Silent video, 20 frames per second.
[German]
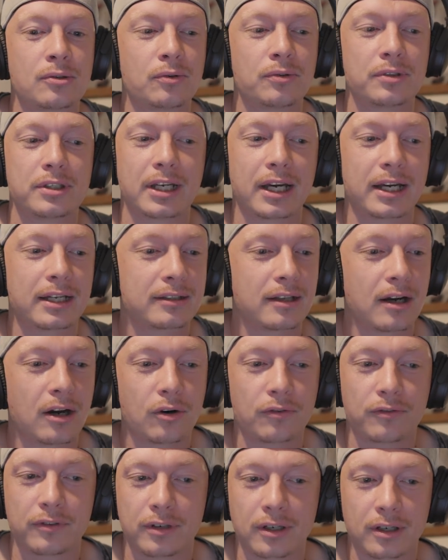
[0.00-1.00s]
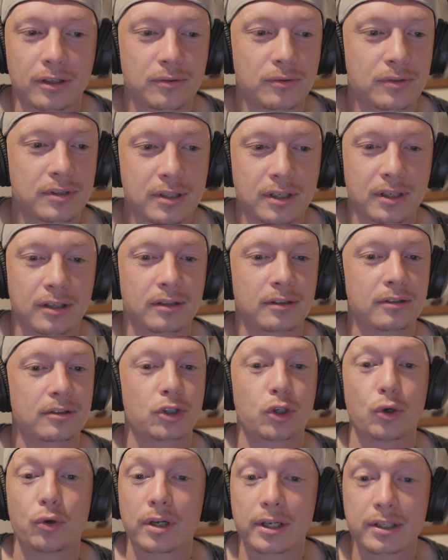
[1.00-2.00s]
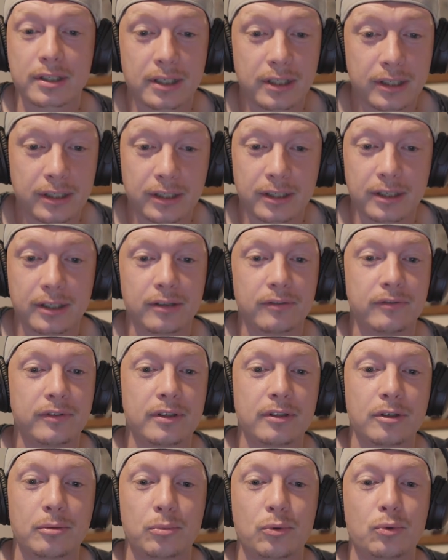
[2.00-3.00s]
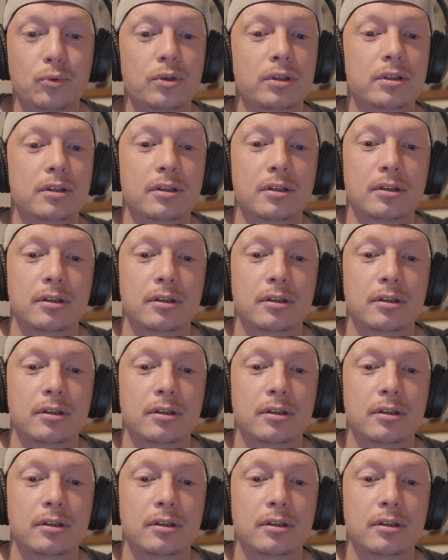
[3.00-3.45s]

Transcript: und direkt daraufhin hat uns dann eine Schönheitsklinik hier in Wien gebucht,